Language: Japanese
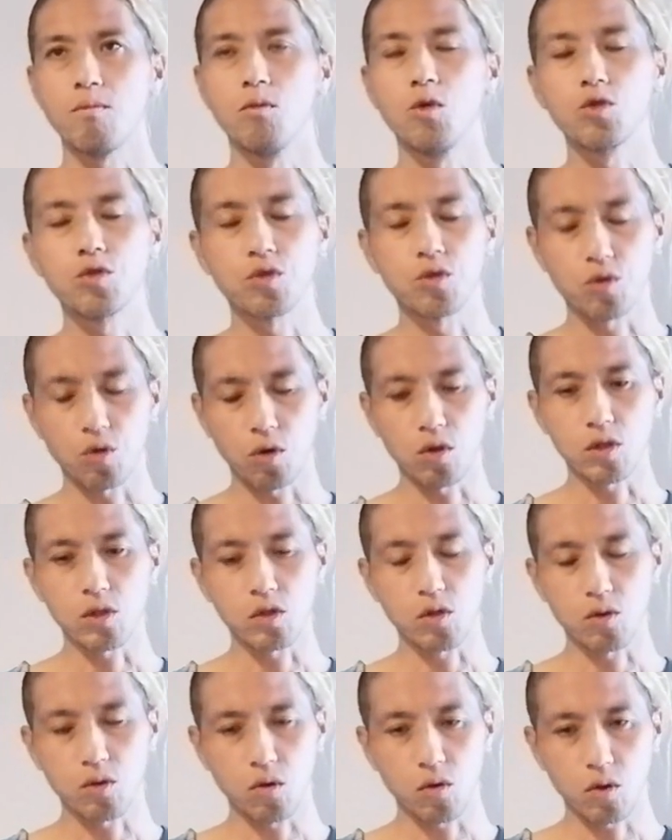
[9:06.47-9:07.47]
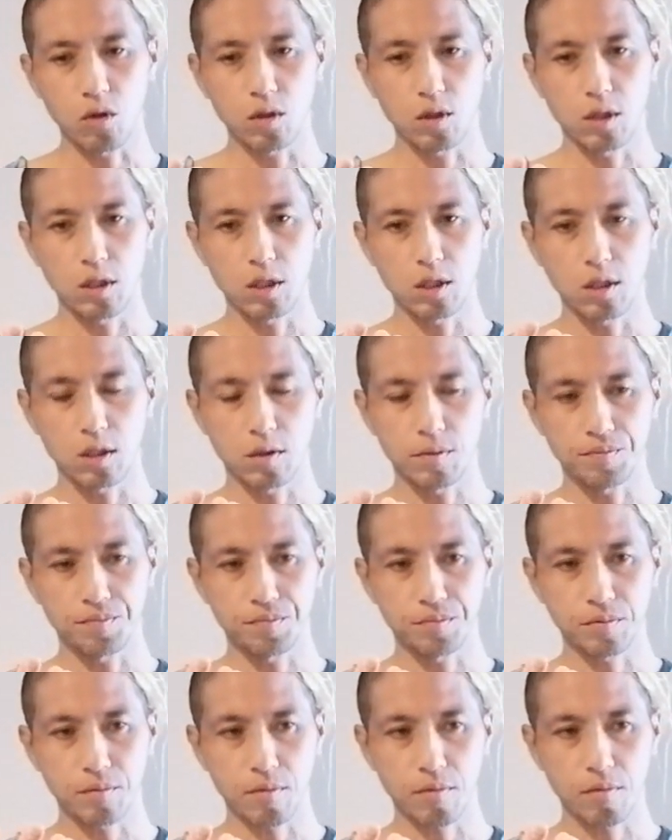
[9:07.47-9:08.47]
もっと、その、
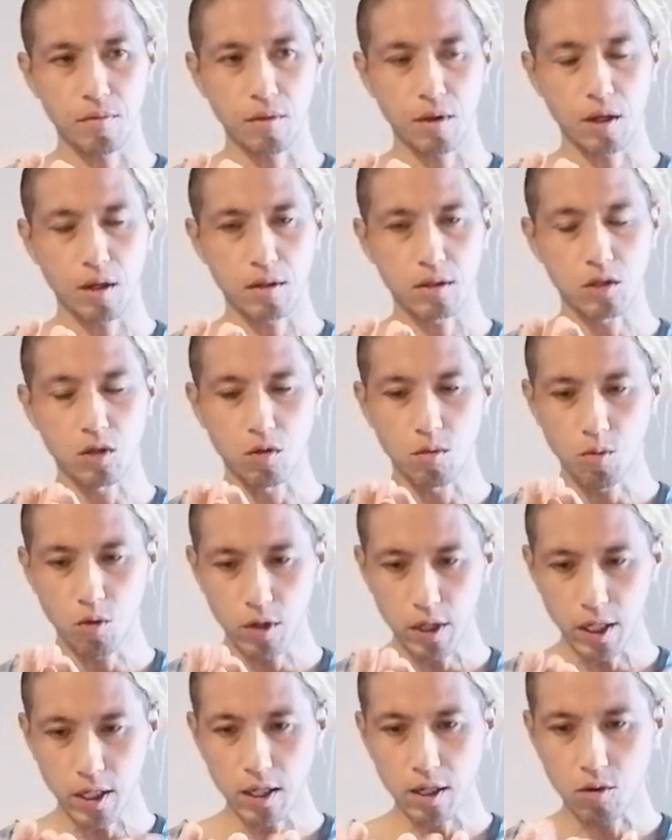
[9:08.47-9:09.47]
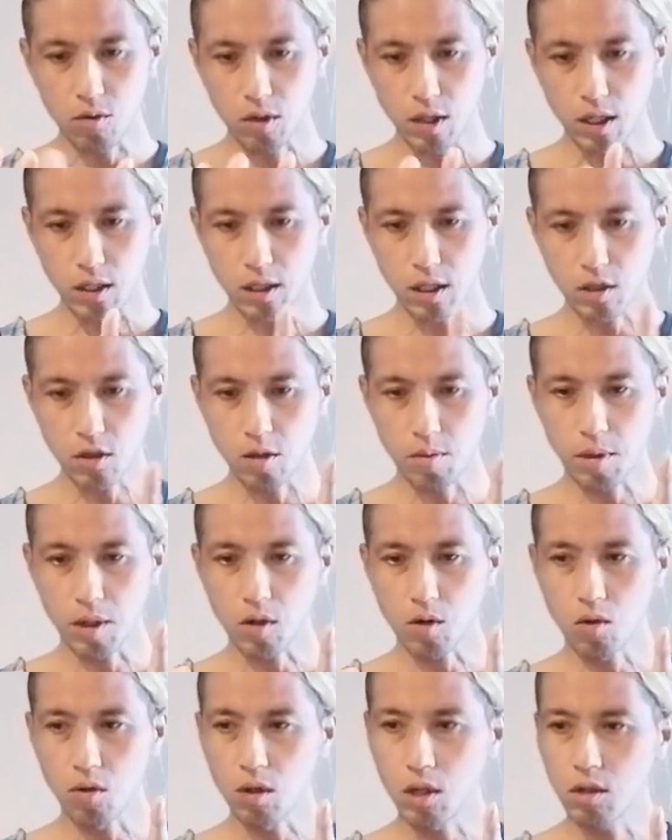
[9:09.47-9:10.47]
そのモリンガをね、例え
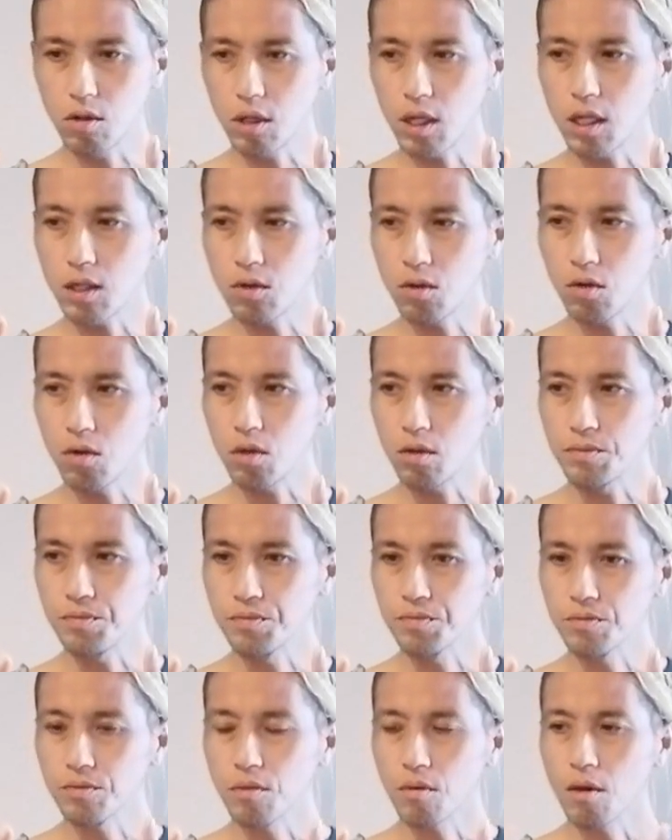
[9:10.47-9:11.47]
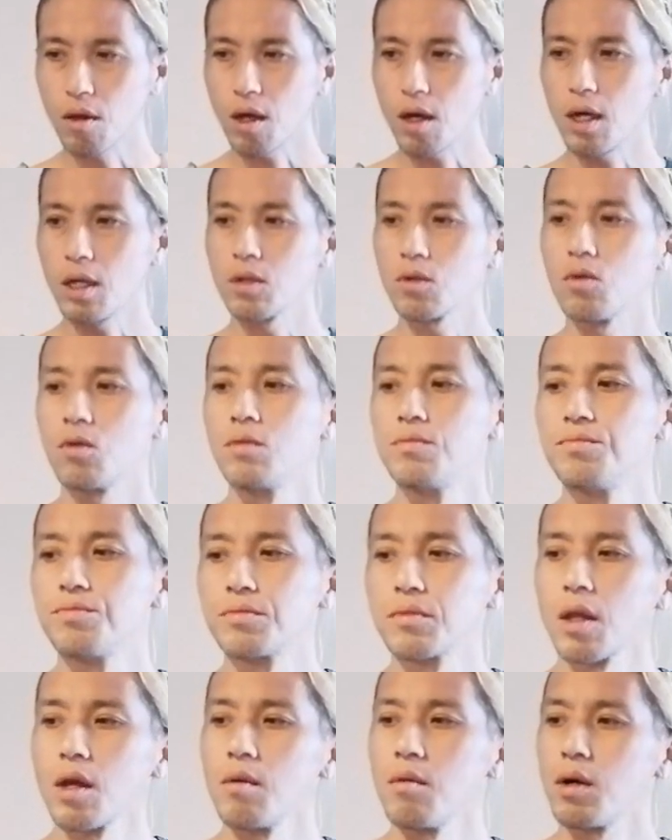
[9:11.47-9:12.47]
ばこれぐらいの、あの、
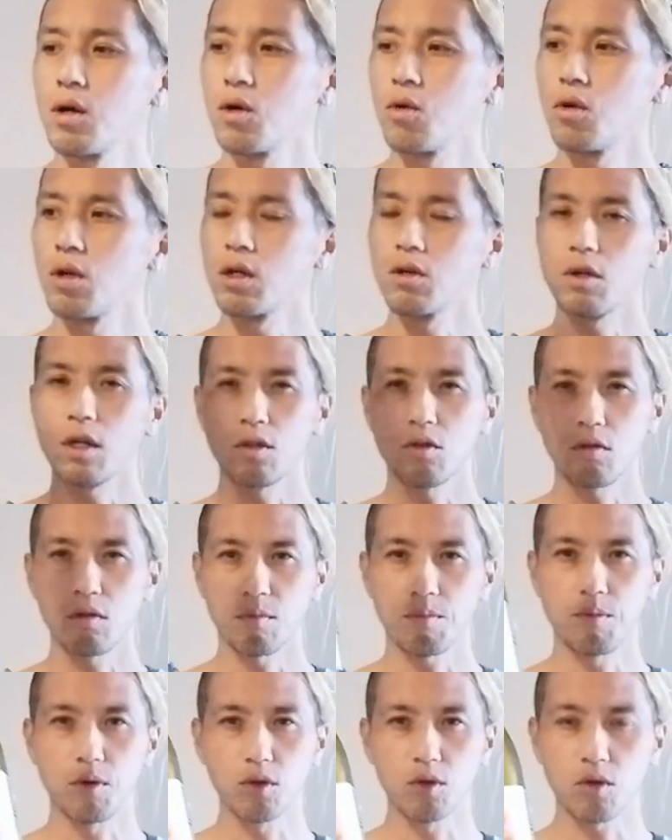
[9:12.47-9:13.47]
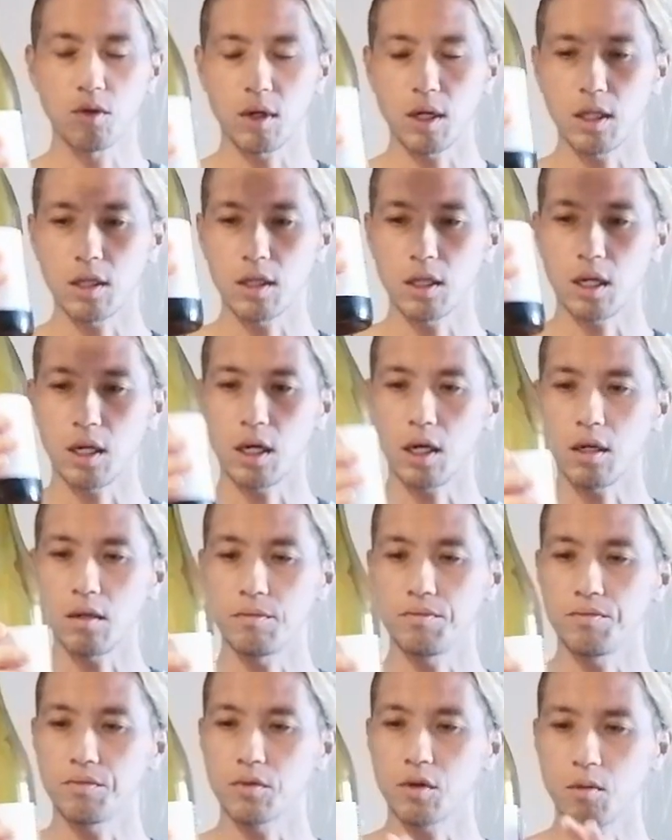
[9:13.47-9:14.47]
まあ、これぐらいのポットがあったら、
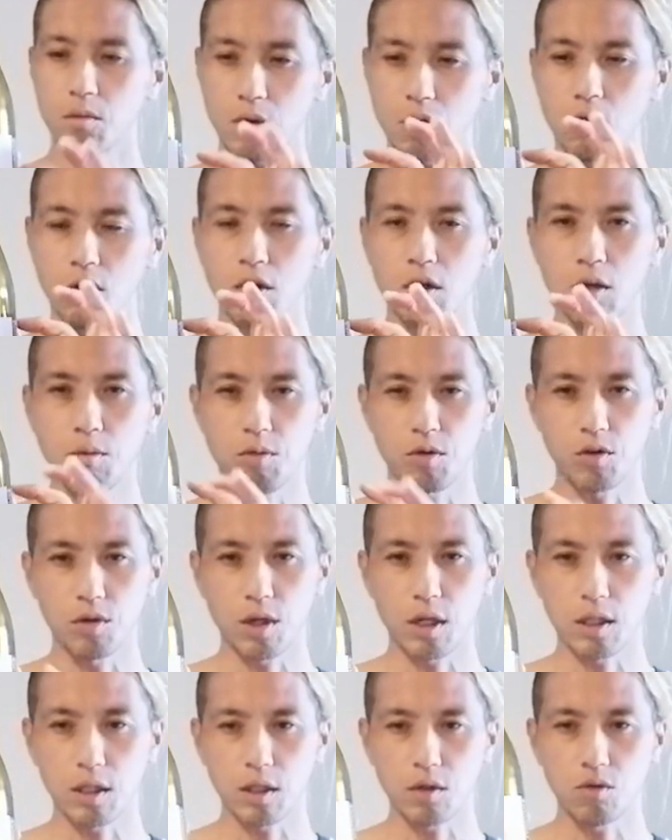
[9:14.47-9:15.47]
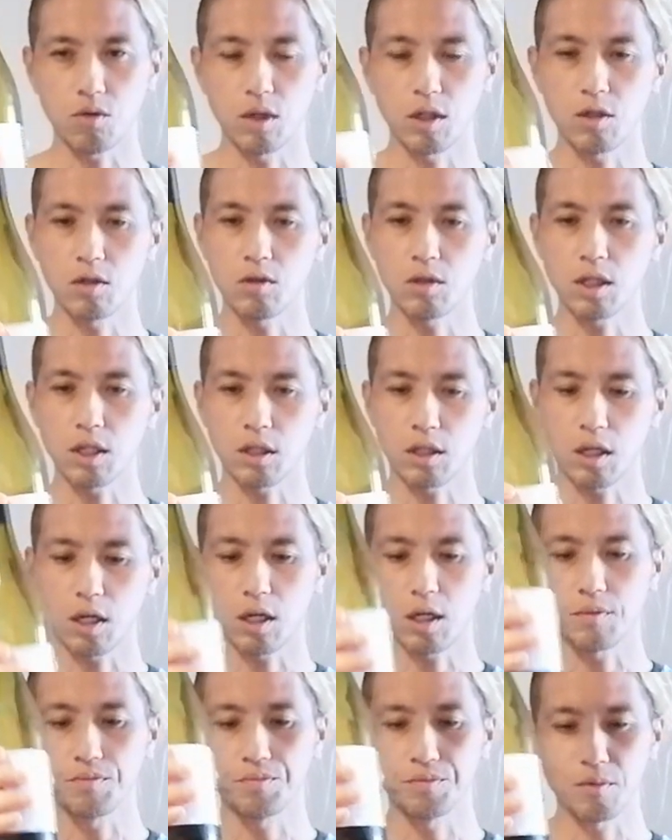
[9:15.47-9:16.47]
今これぐらいのポットがあったら植えるんだった
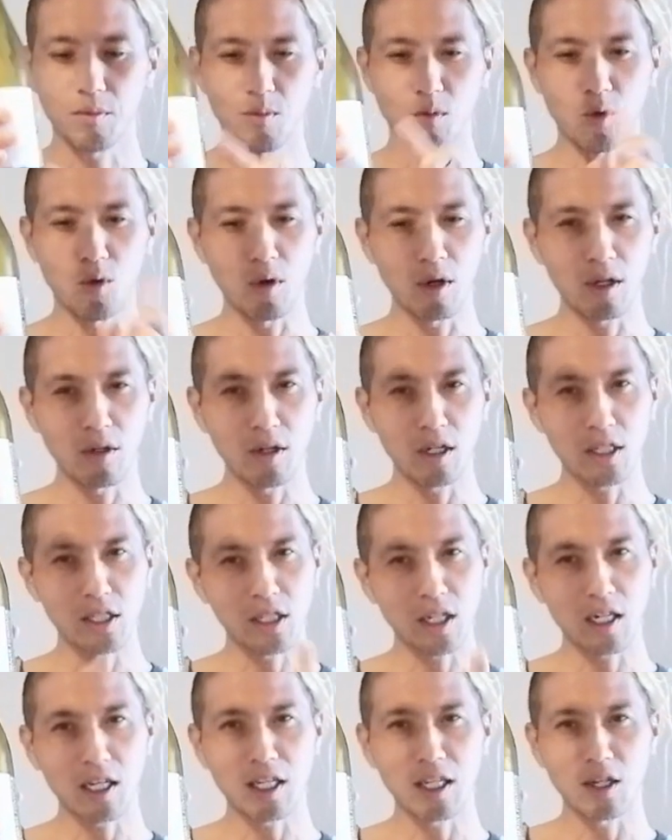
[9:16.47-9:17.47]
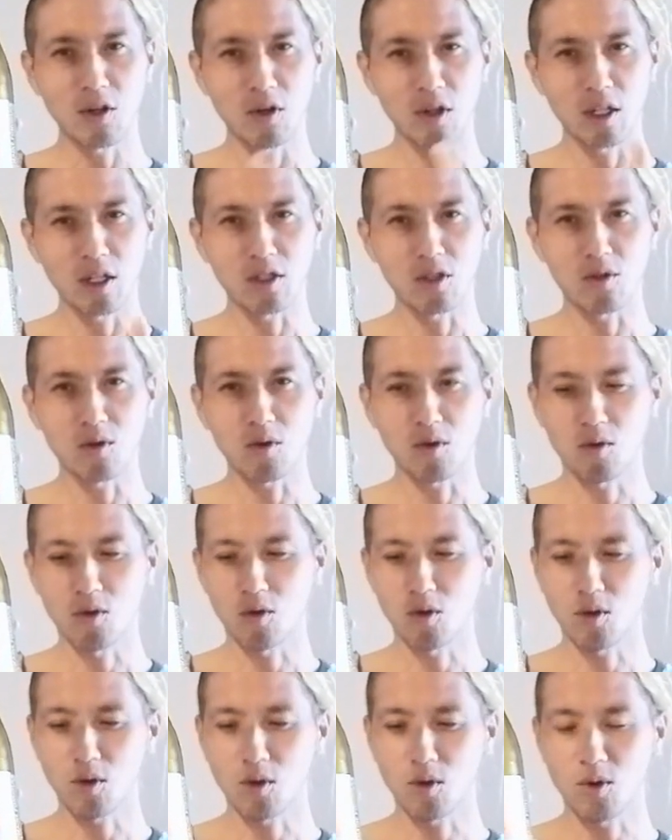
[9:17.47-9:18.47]
ら、これぐらいしか開けないわけですよ。
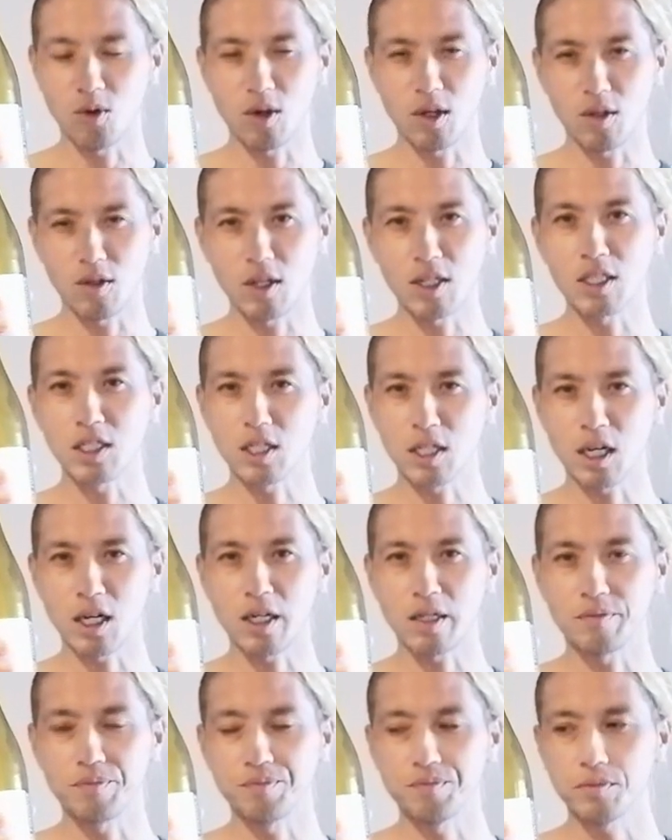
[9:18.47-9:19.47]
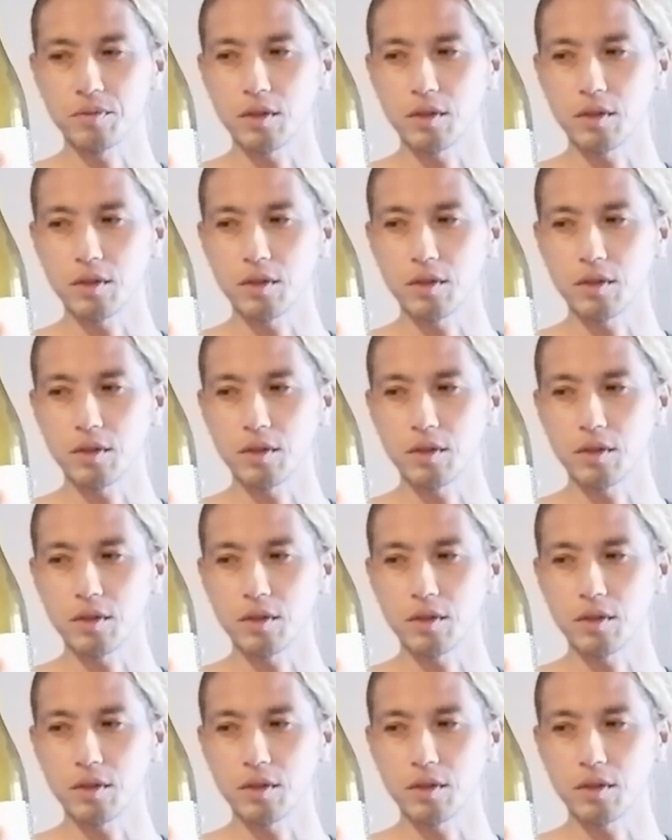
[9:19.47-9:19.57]
ここれぐらいしか。